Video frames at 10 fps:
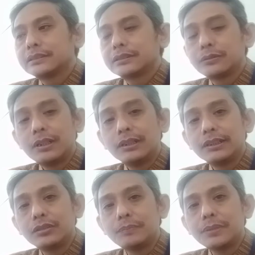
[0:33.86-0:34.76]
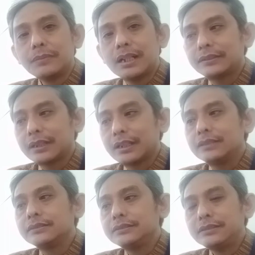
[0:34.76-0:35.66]
Ruang lingkup
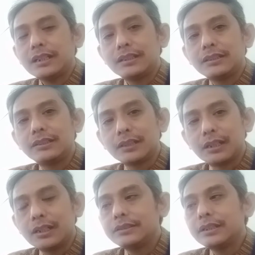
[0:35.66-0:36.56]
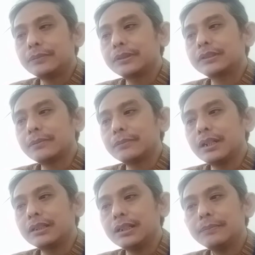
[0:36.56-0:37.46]
pembahasan ada tiga. Yang
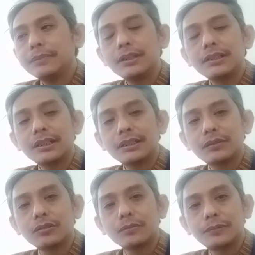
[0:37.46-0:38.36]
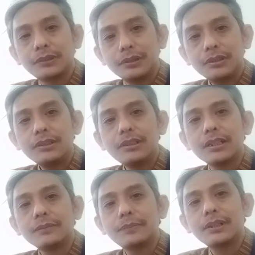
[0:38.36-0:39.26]
pertama adalah pengertian korupsi
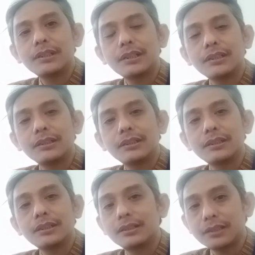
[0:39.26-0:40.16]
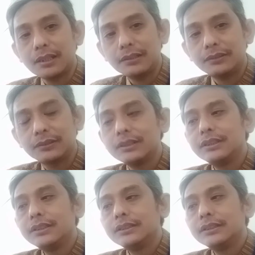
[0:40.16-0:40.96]
dan pengertian integritas.